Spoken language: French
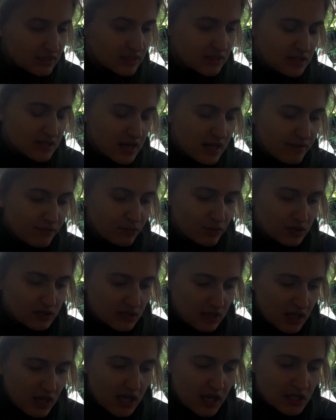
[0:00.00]
des élèves ont
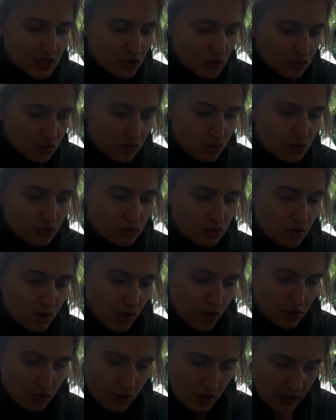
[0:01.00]
été exclus de
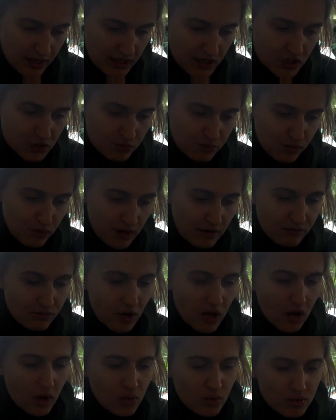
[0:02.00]
leur collège pour
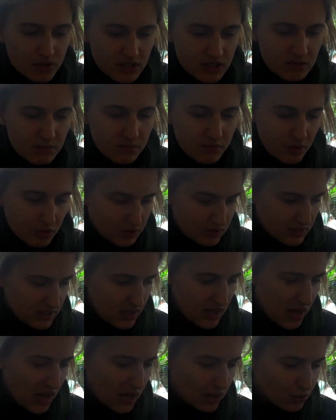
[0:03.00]
avoir osé
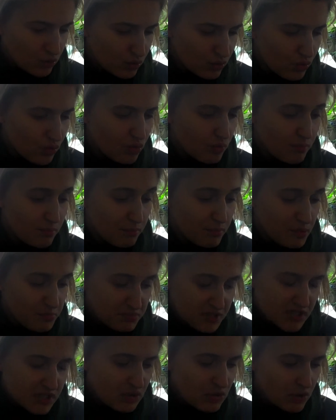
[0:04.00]
porter un logo
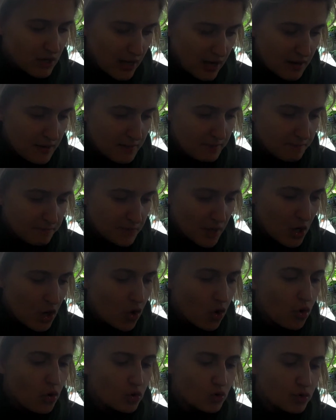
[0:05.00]
Pepsi-Cola
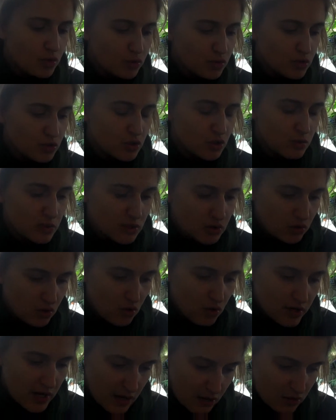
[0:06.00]
au lieu de celui de
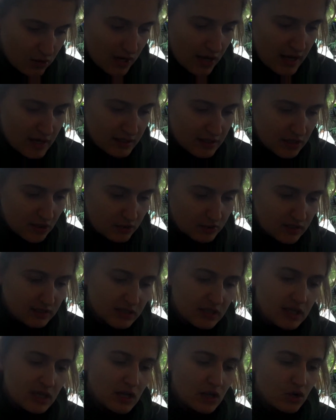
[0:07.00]
Coca-Cola qui en
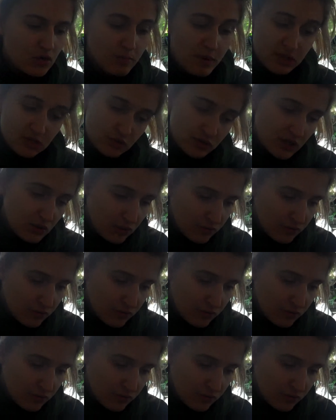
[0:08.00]
était le partenaire